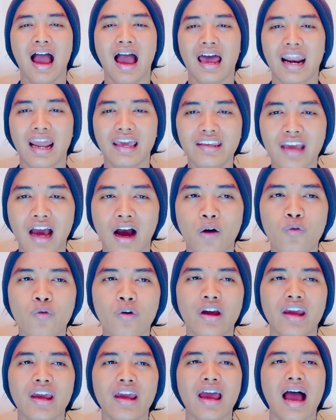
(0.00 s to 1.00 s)
Allah
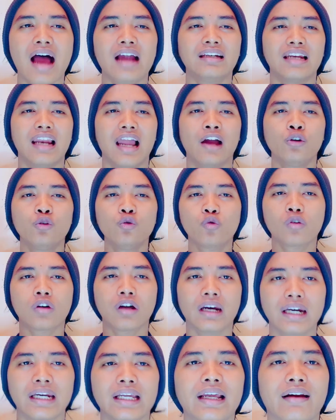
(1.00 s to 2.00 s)
Yahweh adalah
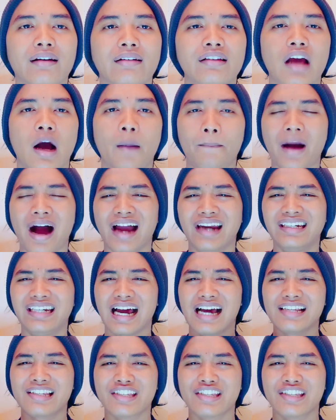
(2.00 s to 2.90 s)
nuklir yang maha